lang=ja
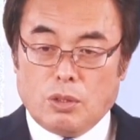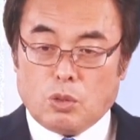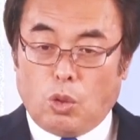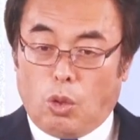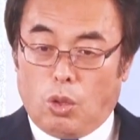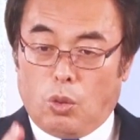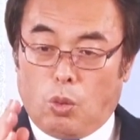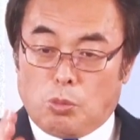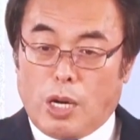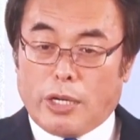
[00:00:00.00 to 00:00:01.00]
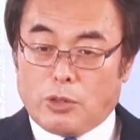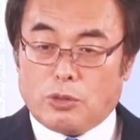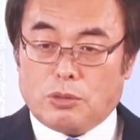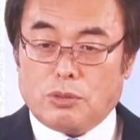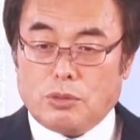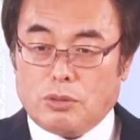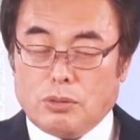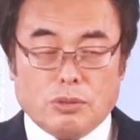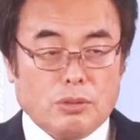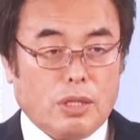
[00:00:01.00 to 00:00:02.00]
そう思われる
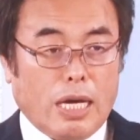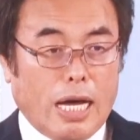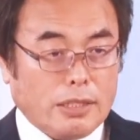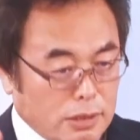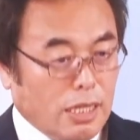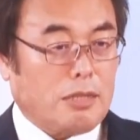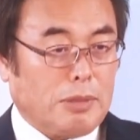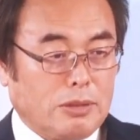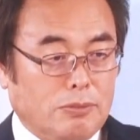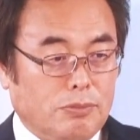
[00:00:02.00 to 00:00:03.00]
はずであります